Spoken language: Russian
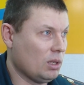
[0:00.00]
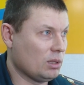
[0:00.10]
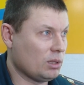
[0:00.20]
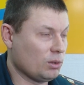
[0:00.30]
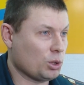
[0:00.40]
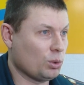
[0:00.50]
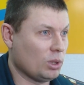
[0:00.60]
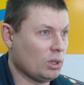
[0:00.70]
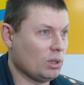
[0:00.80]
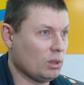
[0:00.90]
за
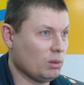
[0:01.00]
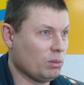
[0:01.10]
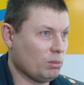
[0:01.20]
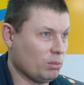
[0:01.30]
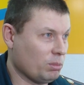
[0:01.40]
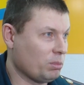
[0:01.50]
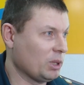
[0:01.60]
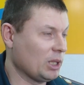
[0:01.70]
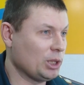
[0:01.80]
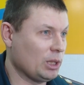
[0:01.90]
совершенный
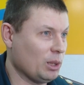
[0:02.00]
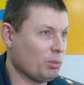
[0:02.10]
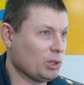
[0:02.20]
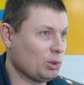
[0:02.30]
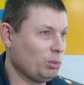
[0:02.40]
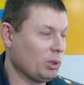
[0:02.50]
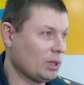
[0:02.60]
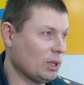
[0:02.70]
положительный поступок,